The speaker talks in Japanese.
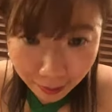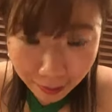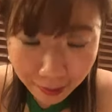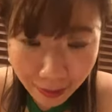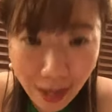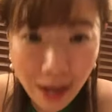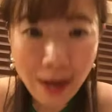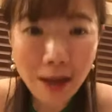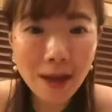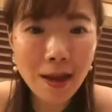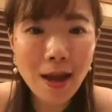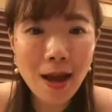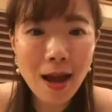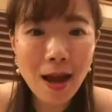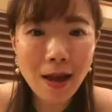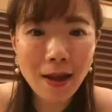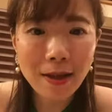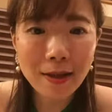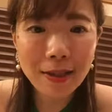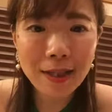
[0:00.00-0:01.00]
で
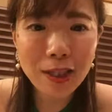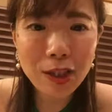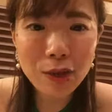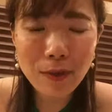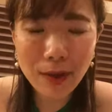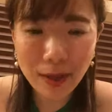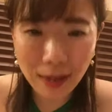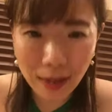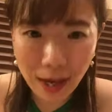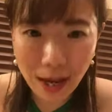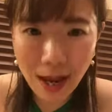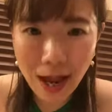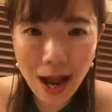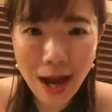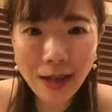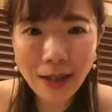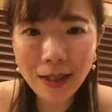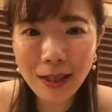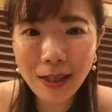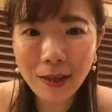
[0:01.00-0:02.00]
実はね
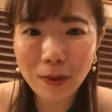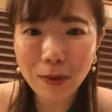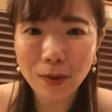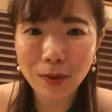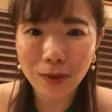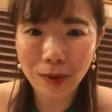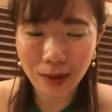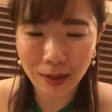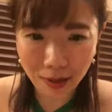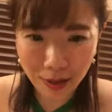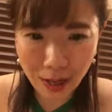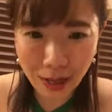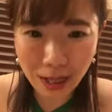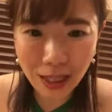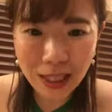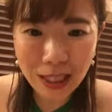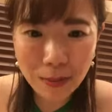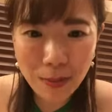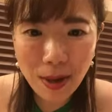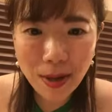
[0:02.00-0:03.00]
飽きてる時って
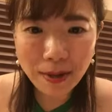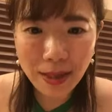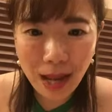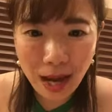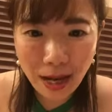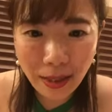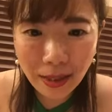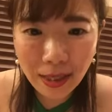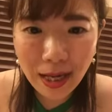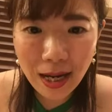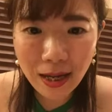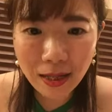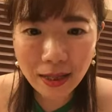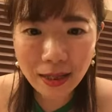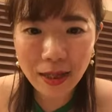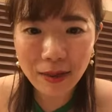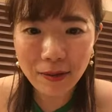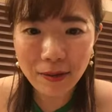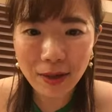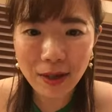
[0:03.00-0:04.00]
一番何に飽き
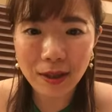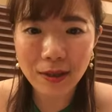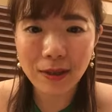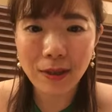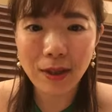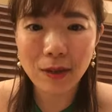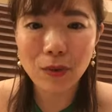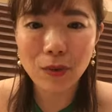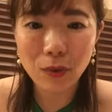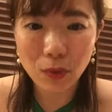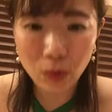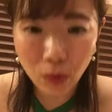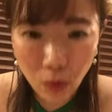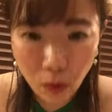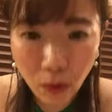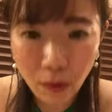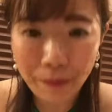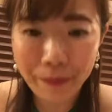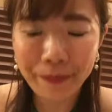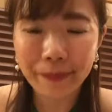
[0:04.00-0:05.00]
てるかっていう
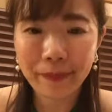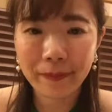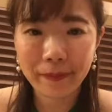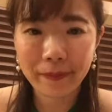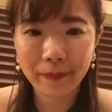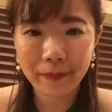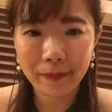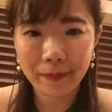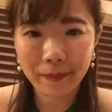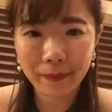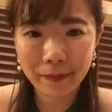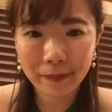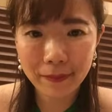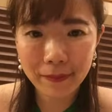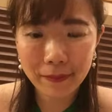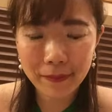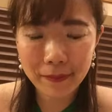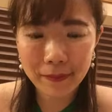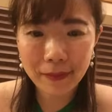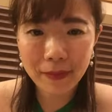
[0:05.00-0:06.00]
と
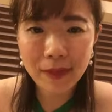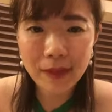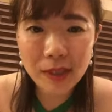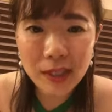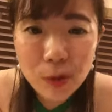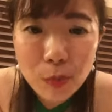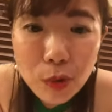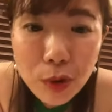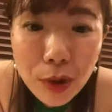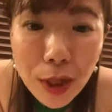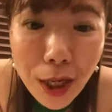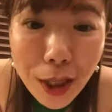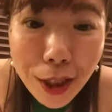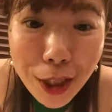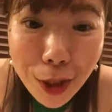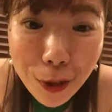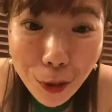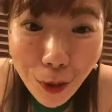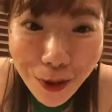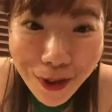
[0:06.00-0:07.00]
自分に飽き
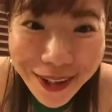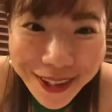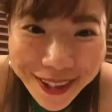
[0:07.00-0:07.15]
てんの